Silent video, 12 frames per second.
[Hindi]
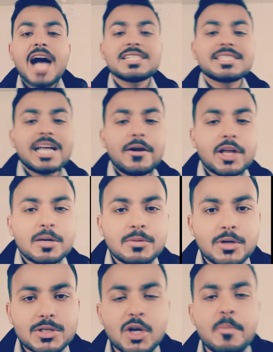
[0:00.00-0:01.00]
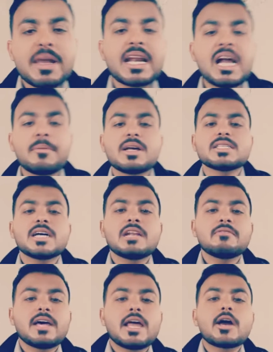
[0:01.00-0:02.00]
अस्सलाम दोस्तों मेरा नाम
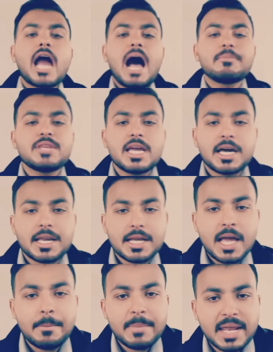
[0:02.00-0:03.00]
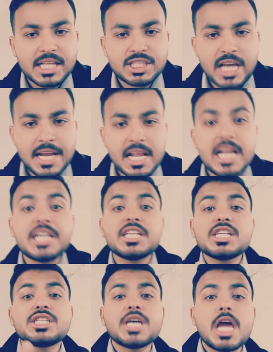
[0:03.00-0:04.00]
रजान भाई है आप देख रहे हैं मेरा चैनल
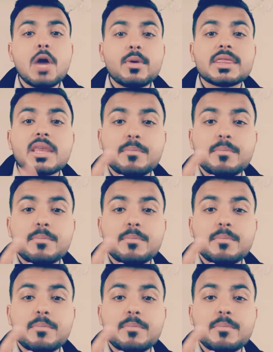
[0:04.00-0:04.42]
डीजे विद